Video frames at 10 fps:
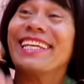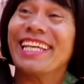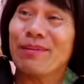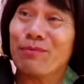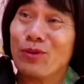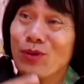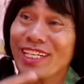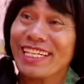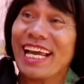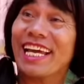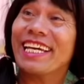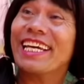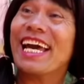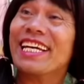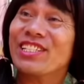yen bungut
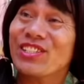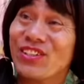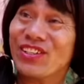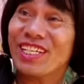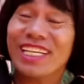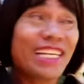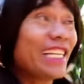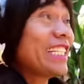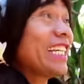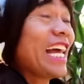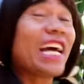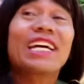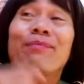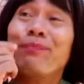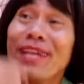tiangnya ngangsut sinah
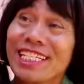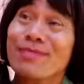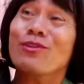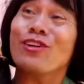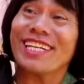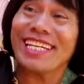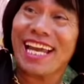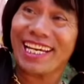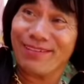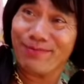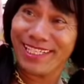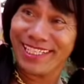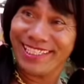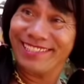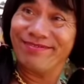kebes bungut tiangnya beli